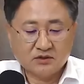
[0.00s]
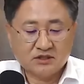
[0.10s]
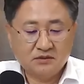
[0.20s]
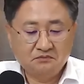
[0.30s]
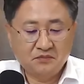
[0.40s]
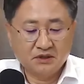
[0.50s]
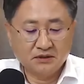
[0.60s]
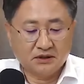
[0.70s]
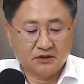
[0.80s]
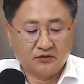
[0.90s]

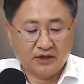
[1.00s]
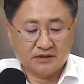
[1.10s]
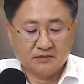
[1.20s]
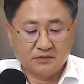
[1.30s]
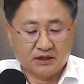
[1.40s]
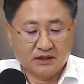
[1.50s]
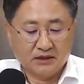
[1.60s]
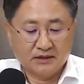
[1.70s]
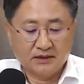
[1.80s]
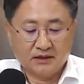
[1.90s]
친명들이 꽤 있습니다.
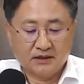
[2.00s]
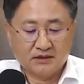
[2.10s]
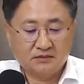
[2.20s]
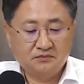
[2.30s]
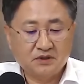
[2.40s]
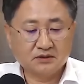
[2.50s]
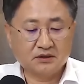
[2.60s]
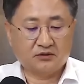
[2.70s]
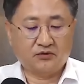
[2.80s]
아, 친명들이 꽤